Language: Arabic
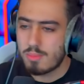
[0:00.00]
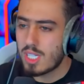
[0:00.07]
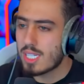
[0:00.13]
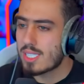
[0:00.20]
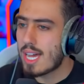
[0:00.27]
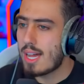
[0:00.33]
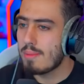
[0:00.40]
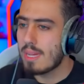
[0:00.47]
امشي يا
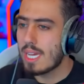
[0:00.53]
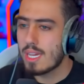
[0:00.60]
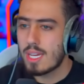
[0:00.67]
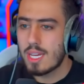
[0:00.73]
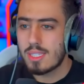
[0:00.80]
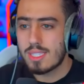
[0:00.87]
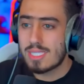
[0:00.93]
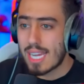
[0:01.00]
صاحبي
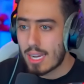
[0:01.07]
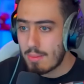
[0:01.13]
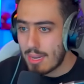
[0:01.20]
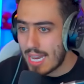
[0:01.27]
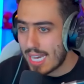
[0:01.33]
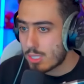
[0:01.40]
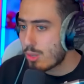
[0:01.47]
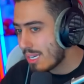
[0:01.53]
تستخدم
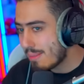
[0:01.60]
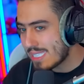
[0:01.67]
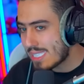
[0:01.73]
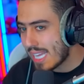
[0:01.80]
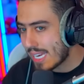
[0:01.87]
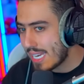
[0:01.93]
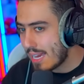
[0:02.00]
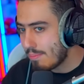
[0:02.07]
اللانش ولا ما
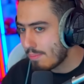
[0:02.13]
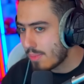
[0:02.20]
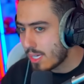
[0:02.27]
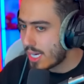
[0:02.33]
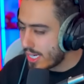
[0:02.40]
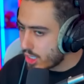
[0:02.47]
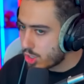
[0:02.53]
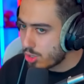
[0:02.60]
تستخدم
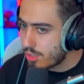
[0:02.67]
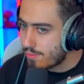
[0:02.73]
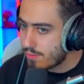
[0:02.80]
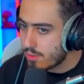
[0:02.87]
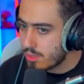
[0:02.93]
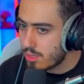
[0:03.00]
خلينا نشوف